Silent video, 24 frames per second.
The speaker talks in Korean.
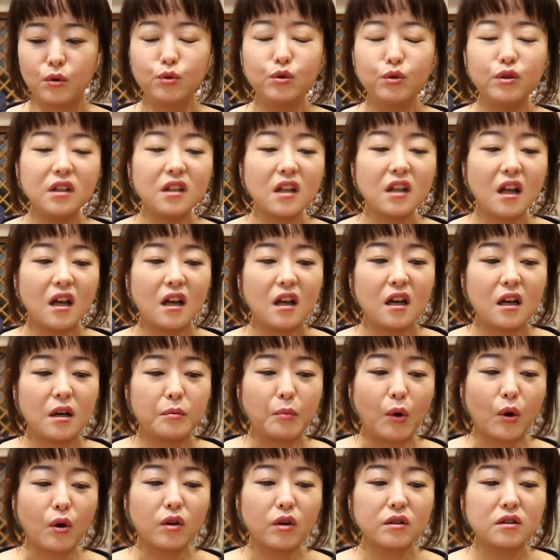
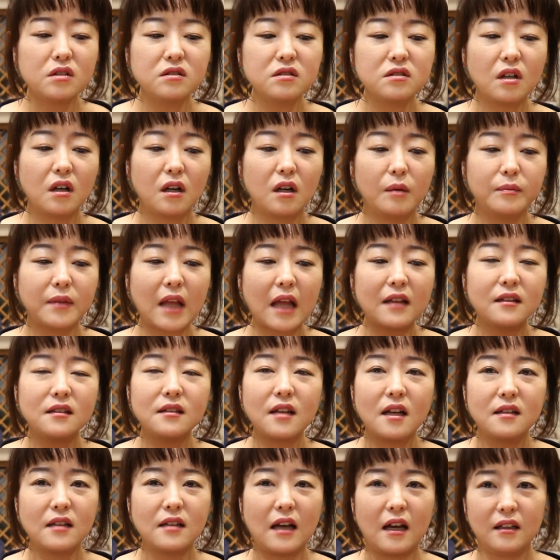우리나 뭐 커튼처럼
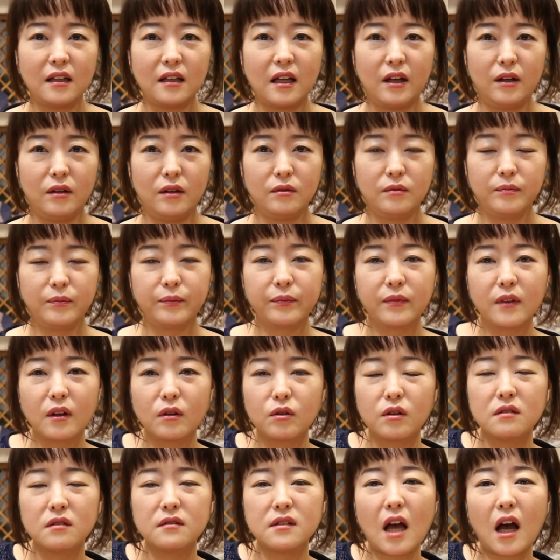따뜻하지 않아요.
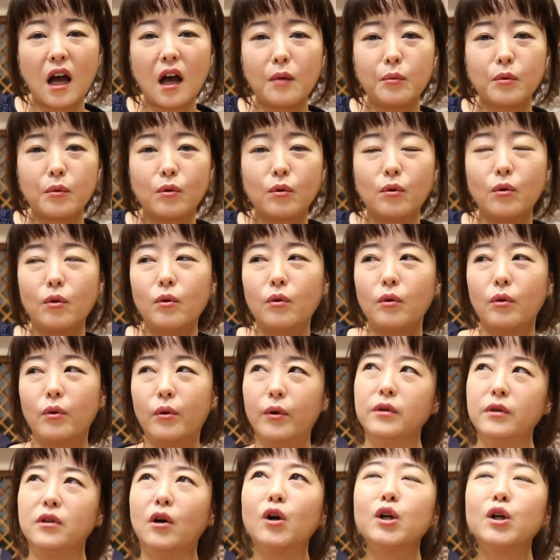좀
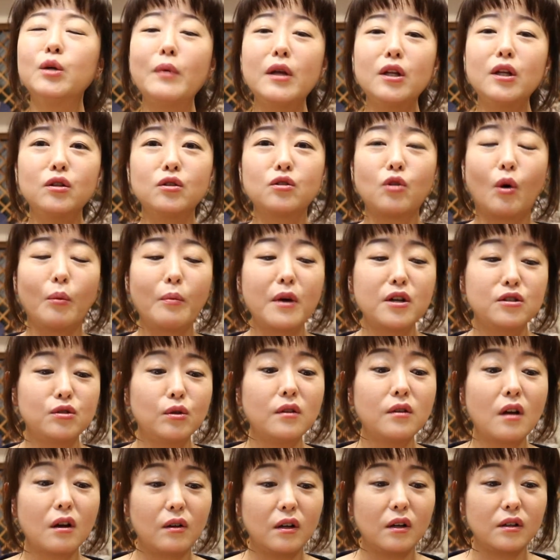차갑고 여름에는 정말
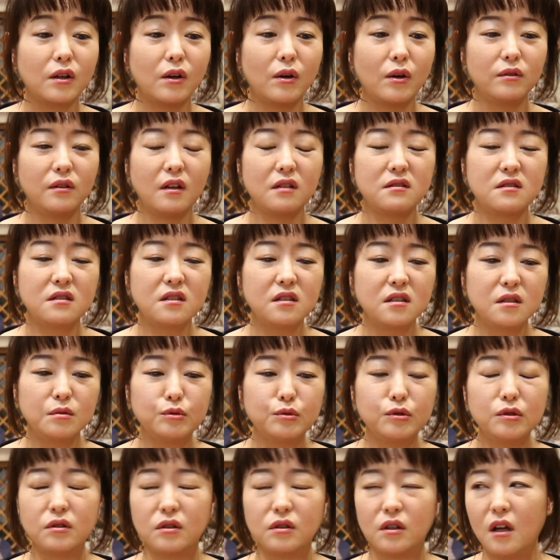시원할 것 같아요. 근데
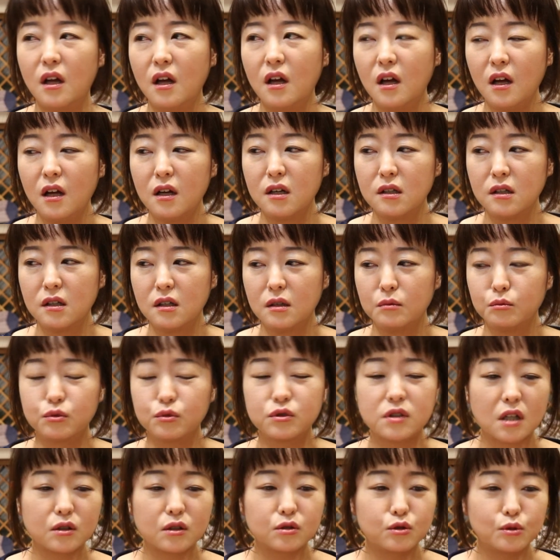지금은
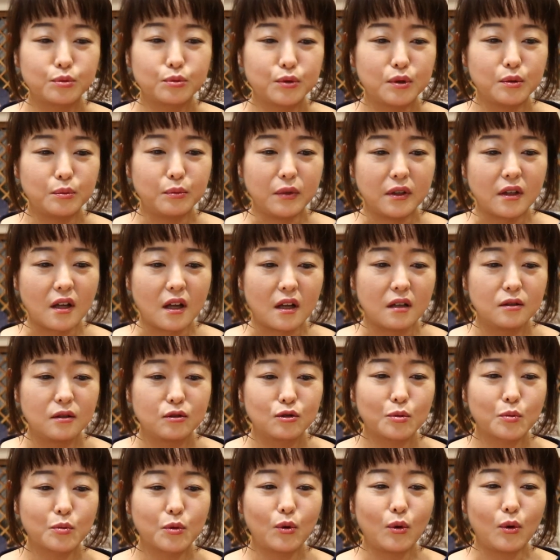무장 춥습니다.
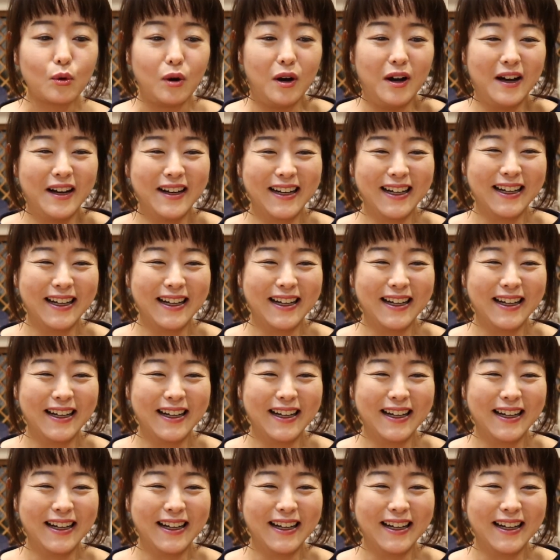춥고